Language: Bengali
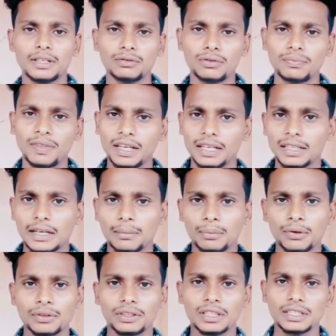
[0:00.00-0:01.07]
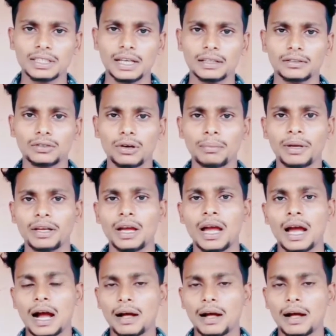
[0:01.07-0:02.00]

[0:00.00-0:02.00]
ইউটিউব থেকে ইনকাম করতে চান তবে